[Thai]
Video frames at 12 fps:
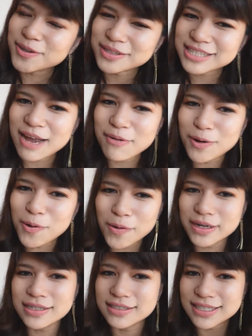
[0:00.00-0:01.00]
สนใจว่าลูกค
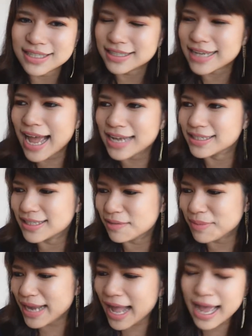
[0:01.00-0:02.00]
นอื่นจะเดินได้หรือเดิน
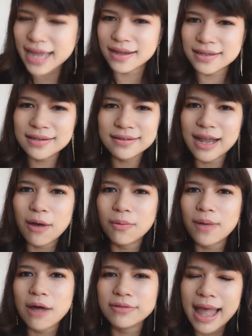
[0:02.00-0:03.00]
ไม่ได้อะคือเรา
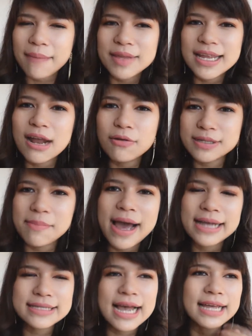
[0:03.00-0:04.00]
เอาตามที่เราส
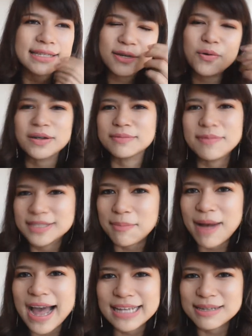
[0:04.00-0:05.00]
บายใจ สะดวกส
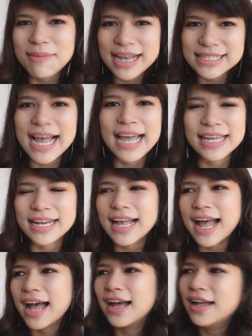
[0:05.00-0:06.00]
บายสบายใจอะ
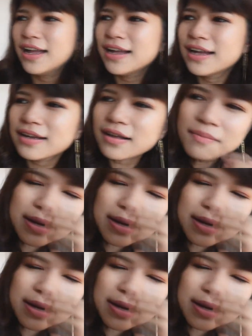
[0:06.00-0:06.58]
นะคะ ก็